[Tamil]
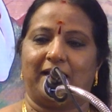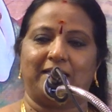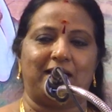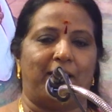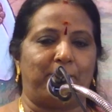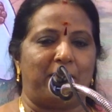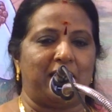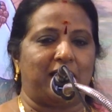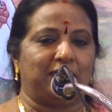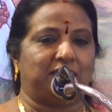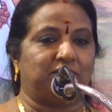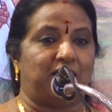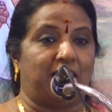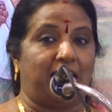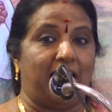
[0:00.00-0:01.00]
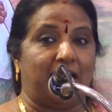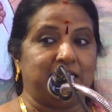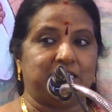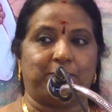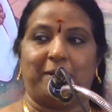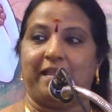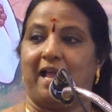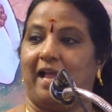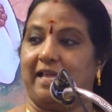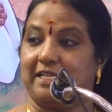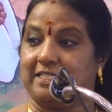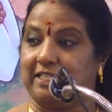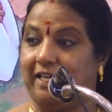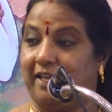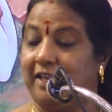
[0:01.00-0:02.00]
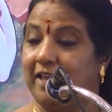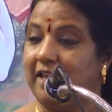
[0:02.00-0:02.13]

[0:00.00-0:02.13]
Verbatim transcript: இருந்து அம்மா கத்துவாங்க அஞ்சு மணி ஆயிடுச்சு